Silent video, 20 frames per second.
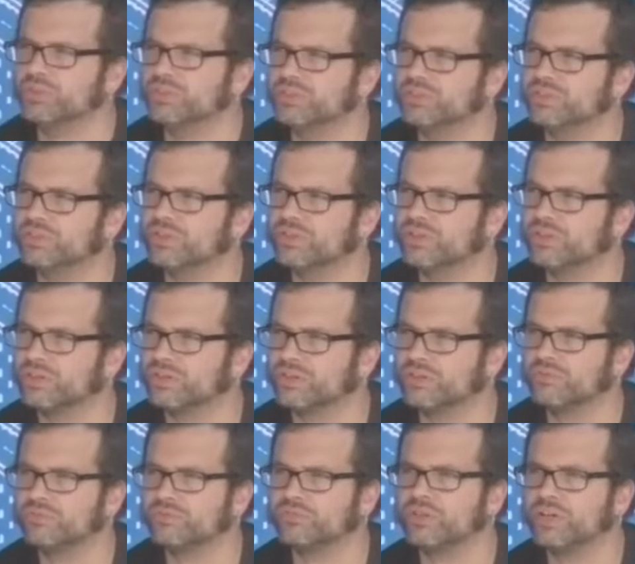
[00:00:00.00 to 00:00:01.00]
moniteur
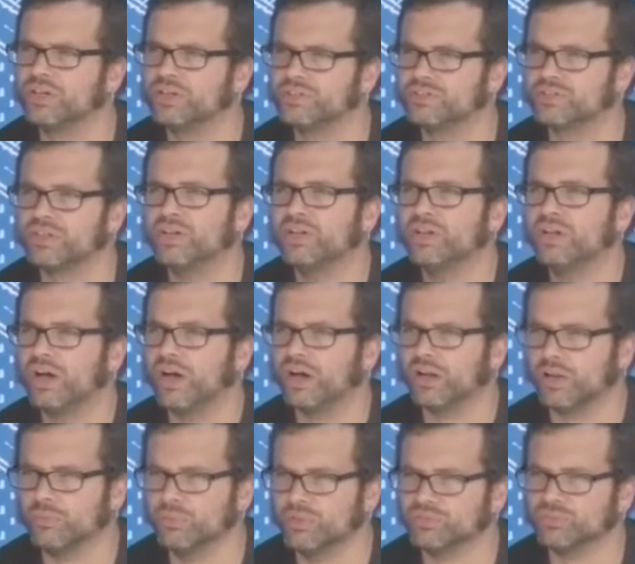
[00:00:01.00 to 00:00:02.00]
euh, phase
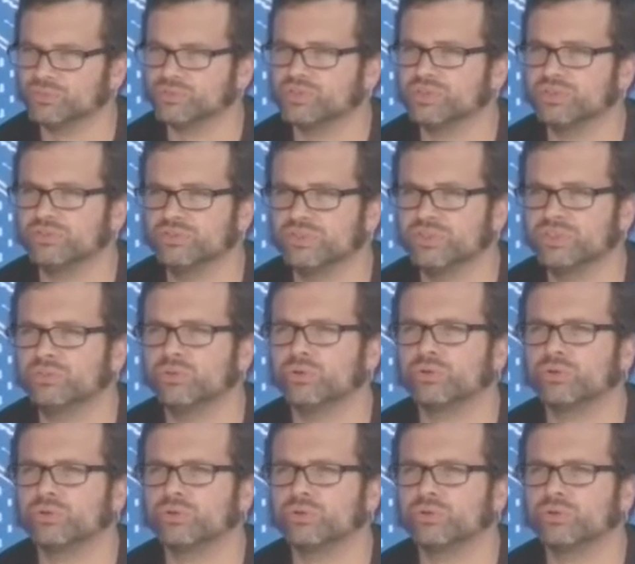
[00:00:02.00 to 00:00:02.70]
à la maison civique.